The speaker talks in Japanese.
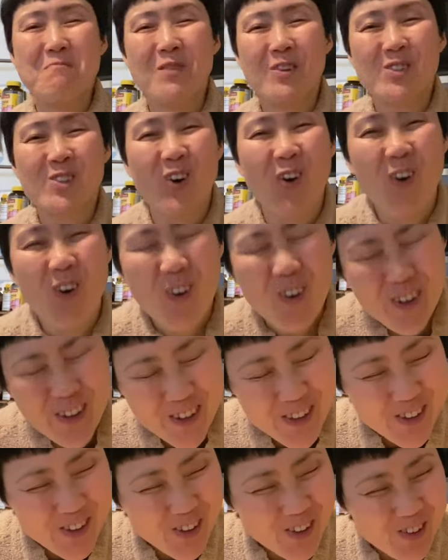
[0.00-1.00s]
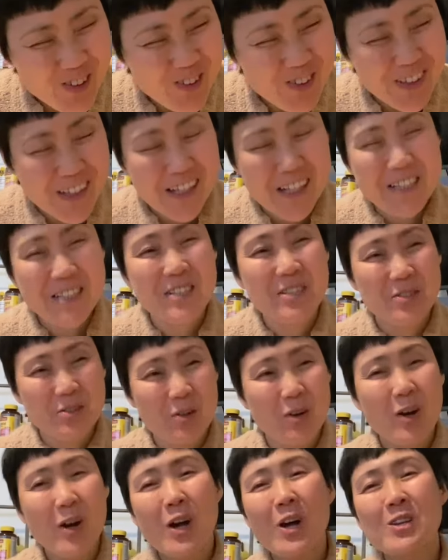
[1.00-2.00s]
もうどういうことって感じでしょ。